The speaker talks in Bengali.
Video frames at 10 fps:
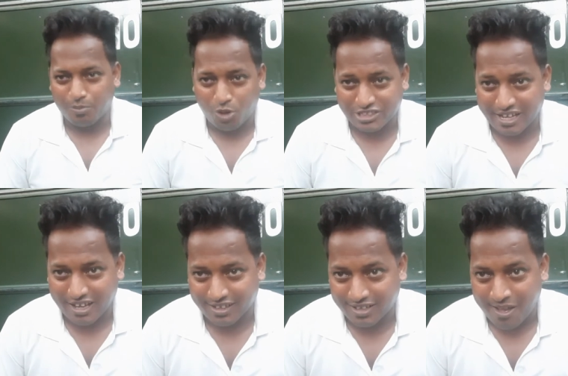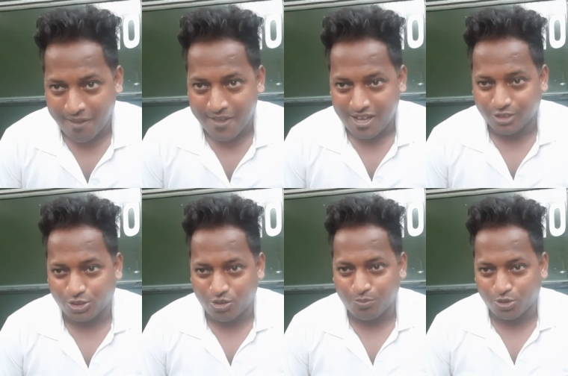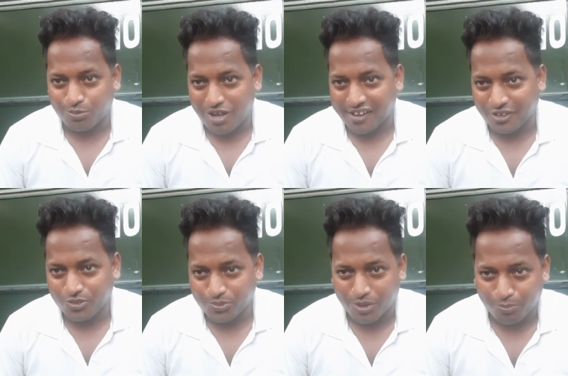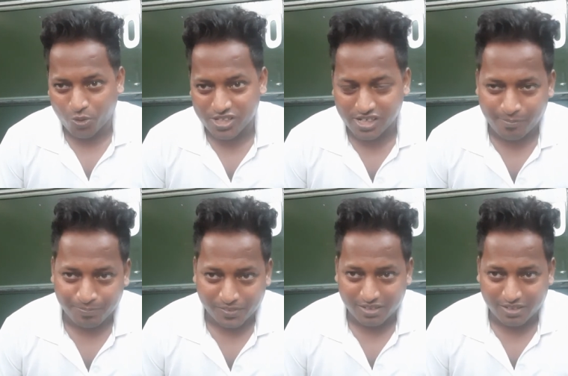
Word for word: মজাই আলাদা যখন প্রথম খাকি ইউনিফর্ম পড়েছিলাম